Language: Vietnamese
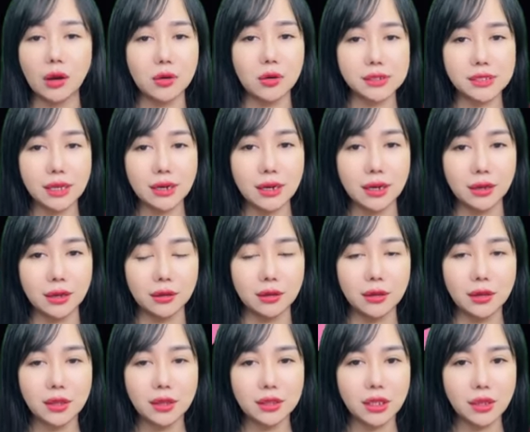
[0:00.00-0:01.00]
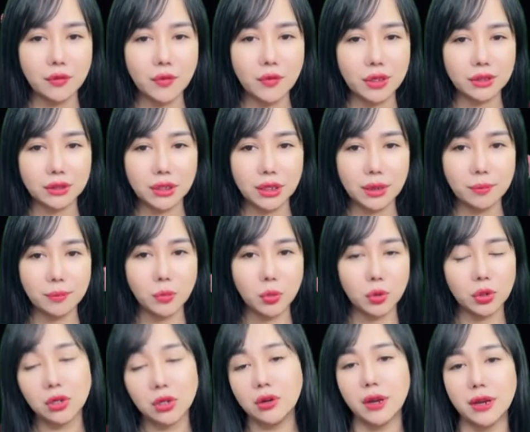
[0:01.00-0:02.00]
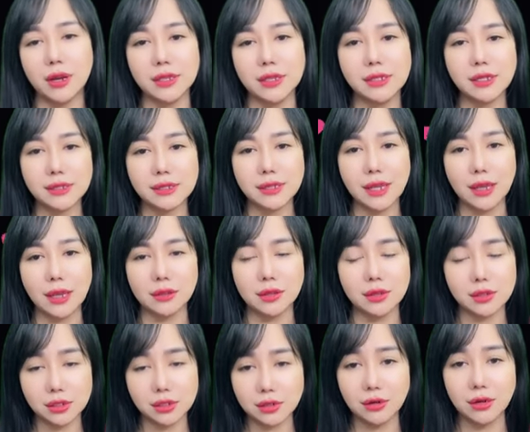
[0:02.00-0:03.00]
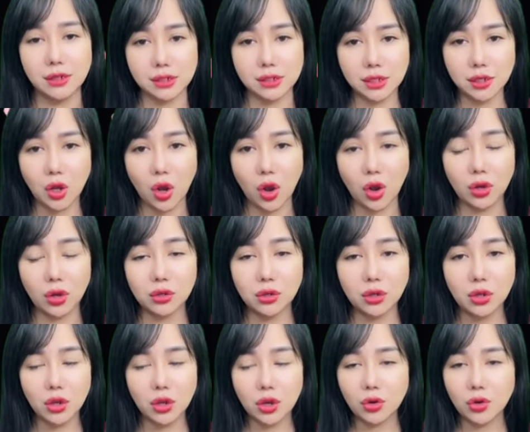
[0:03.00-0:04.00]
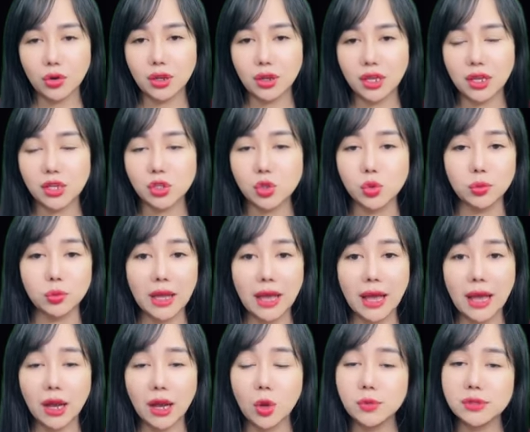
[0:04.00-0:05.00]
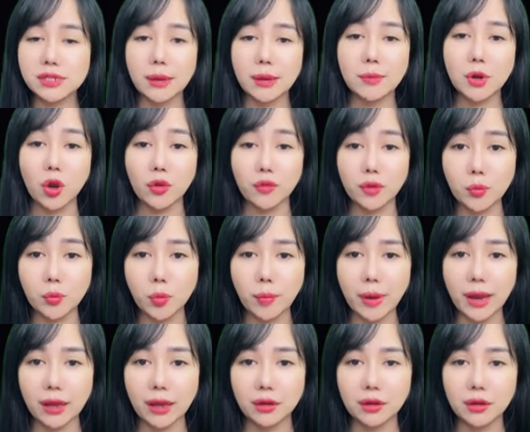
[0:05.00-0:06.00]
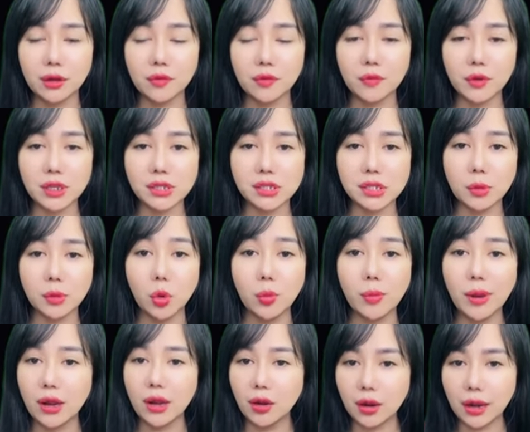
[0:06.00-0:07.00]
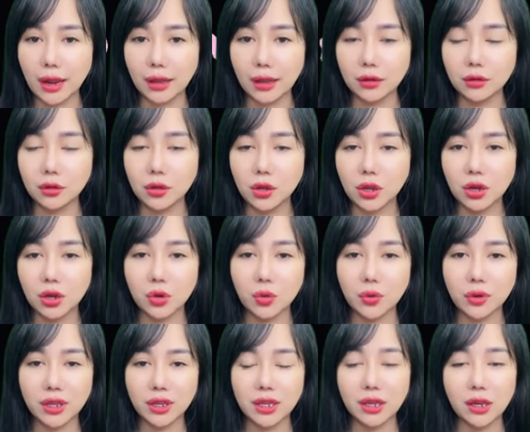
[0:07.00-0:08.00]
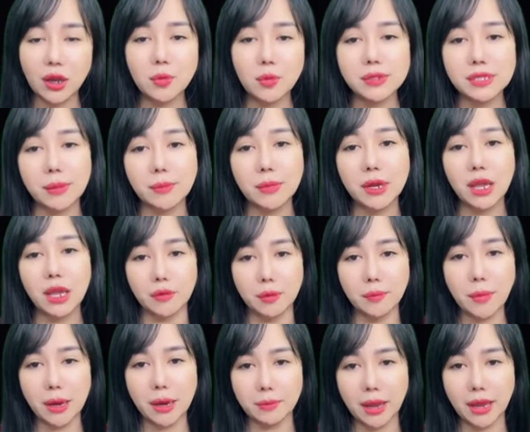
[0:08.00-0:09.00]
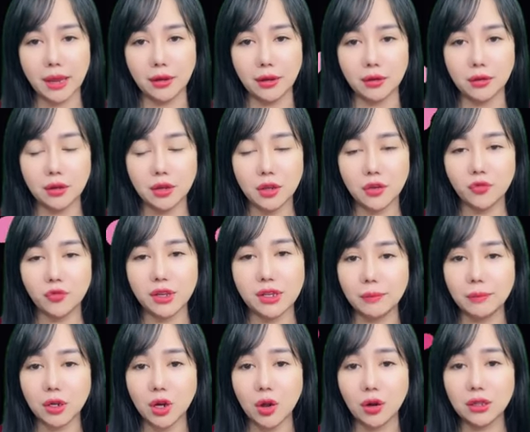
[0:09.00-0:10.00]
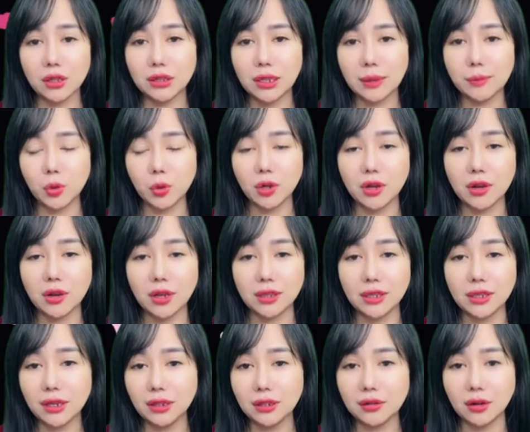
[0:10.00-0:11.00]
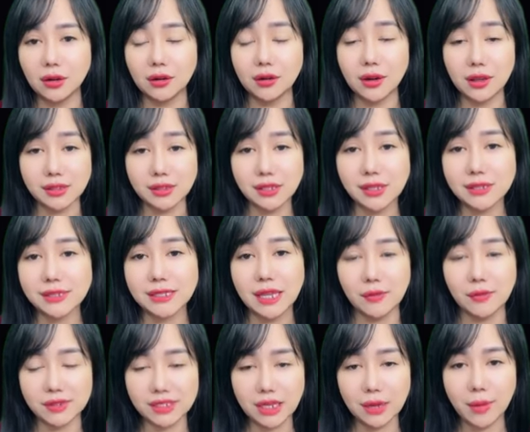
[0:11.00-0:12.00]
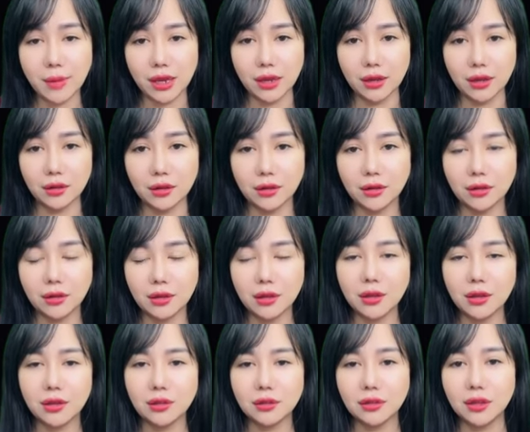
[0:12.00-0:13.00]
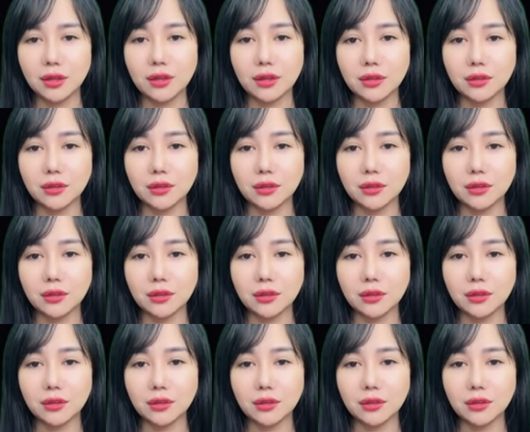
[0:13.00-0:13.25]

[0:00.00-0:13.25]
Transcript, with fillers: gã cần chắc chắn là bản thân mình có thể lấy được tiền. Do đó, đến tận lúc này, gã mới ra tay hành động. Tôi đi. Đứng bên bờ vực có thể mất mạng bất cứ lúc nào, Hứa Lâm đành nhẫn nhục làm theo lời gã.